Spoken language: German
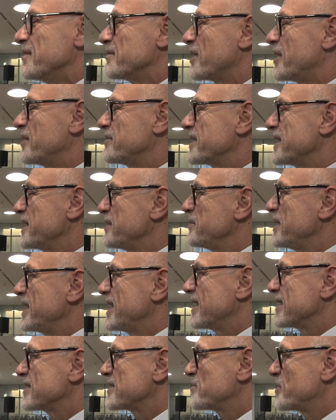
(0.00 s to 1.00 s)
Frau Fahimi,
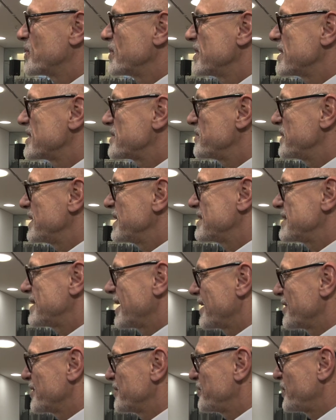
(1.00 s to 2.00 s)
das
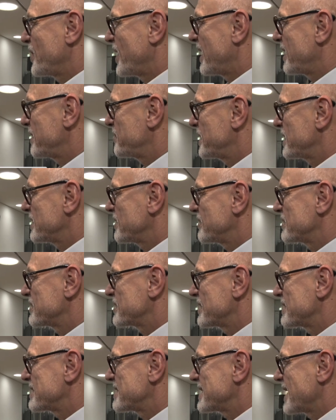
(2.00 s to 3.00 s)
Bundesministerium für Arbeit und
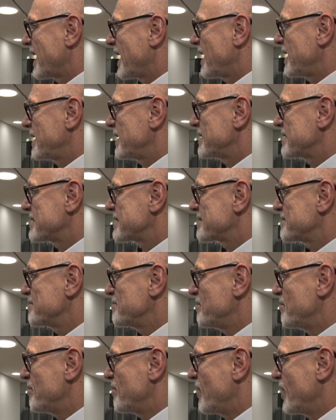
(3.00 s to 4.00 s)
Soziales
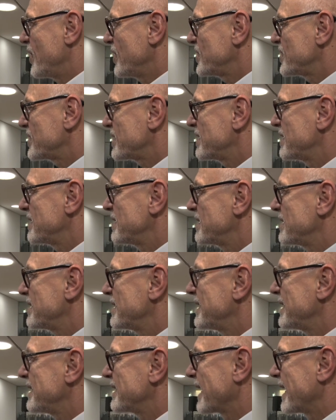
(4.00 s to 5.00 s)
möchte
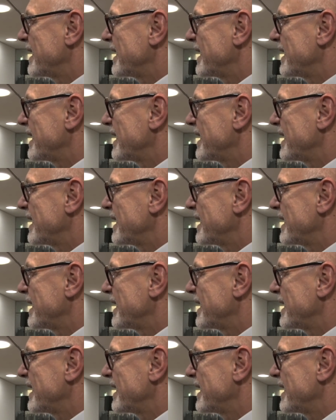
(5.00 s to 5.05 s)
in